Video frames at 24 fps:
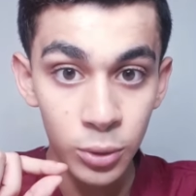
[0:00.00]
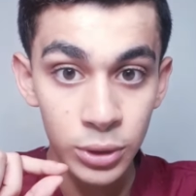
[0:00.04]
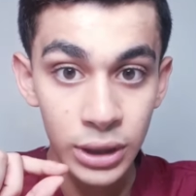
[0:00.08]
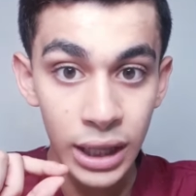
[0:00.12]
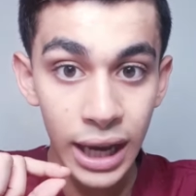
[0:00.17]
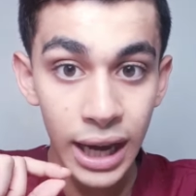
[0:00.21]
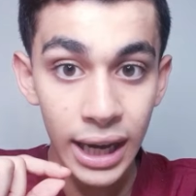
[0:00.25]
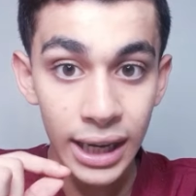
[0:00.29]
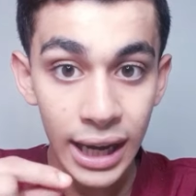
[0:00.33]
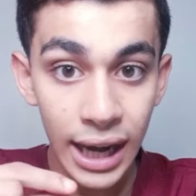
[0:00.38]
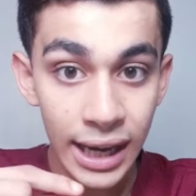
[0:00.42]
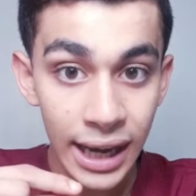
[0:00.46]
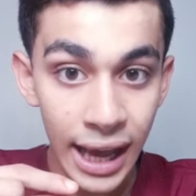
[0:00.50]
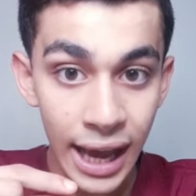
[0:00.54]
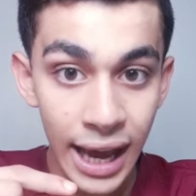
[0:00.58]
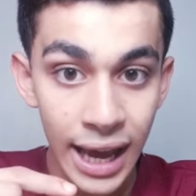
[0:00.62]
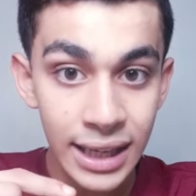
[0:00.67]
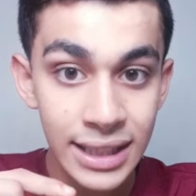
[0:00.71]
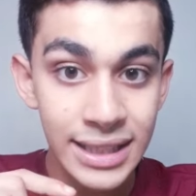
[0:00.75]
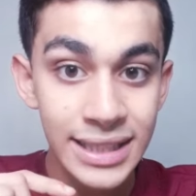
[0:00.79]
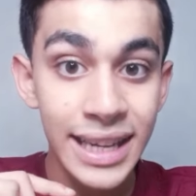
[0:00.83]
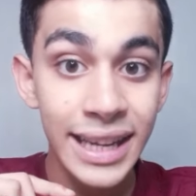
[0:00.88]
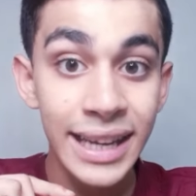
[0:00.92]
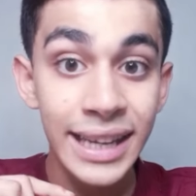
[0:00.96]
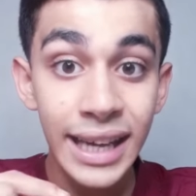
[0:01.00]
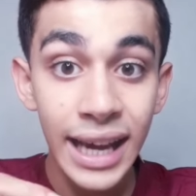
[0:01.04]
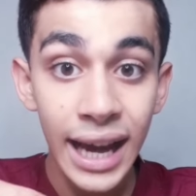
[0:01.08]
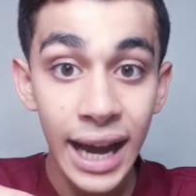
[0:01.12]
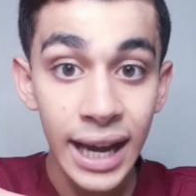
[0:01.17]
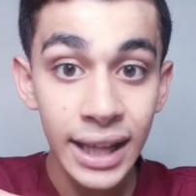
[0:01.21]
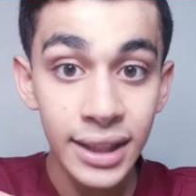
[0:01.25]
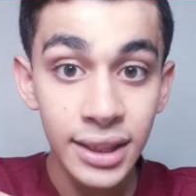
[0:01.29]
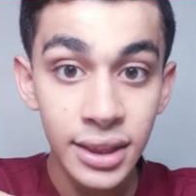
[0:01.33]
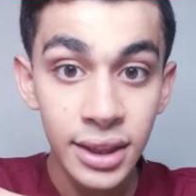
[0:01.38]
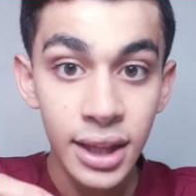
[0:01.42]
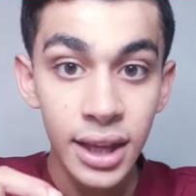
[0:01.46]
ودخل على العاج
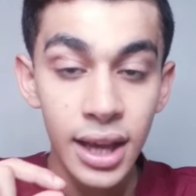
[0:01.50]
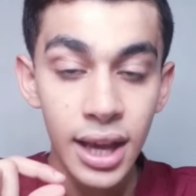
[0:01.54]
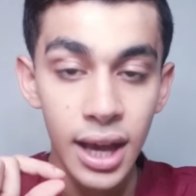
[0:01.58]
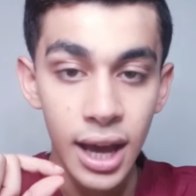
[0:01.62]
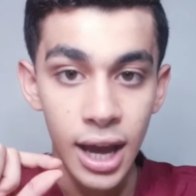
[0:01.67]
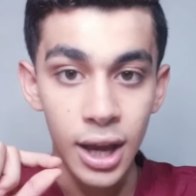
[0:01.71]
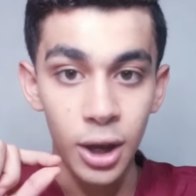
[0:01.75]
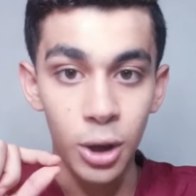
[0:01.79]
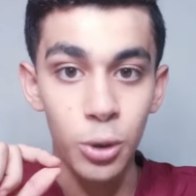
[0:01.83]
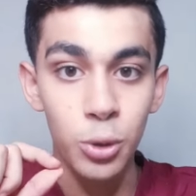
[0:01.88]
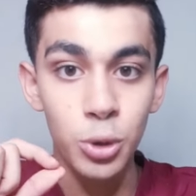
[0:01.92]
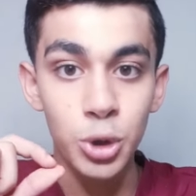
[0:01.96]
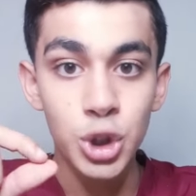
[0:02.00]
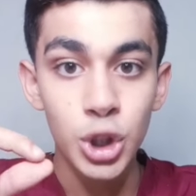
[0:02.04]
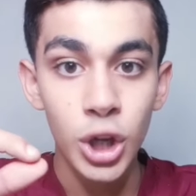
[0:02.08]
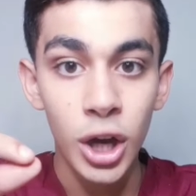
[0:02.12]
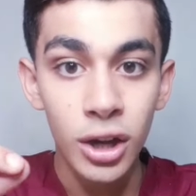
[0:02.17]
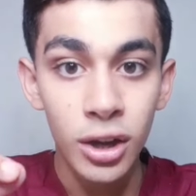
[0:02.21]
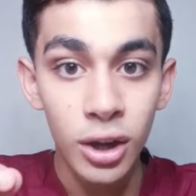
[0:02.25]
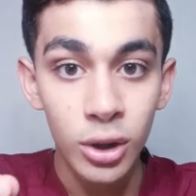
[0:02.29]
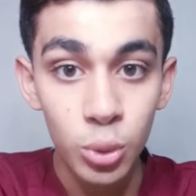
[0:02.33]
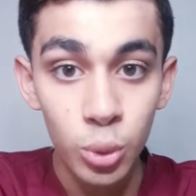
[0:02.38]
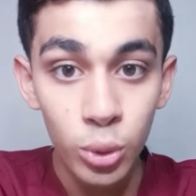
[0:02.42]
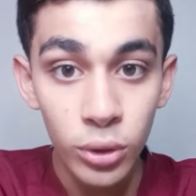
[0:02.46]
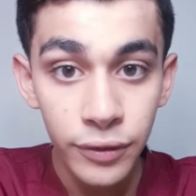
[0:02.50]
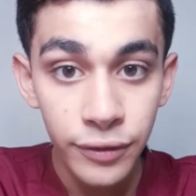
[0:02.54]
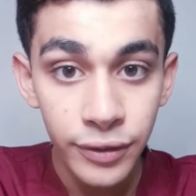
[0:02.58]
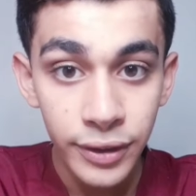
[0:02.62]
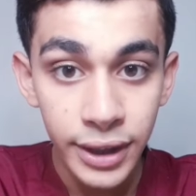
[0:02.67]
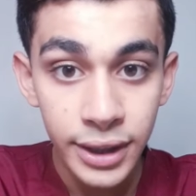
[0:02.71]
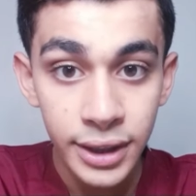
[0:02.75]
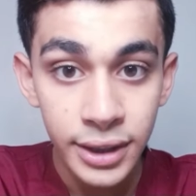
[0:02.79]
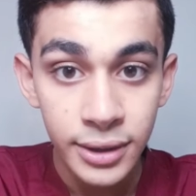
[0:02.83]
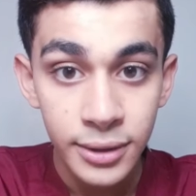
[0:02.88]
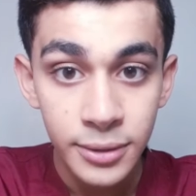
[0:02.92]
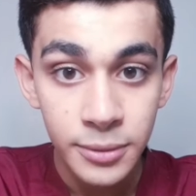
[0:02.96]
سريعا هيخش على طول
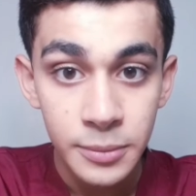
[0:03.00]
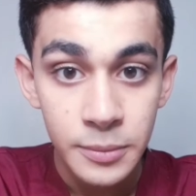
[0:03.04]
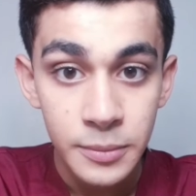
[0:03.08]
فين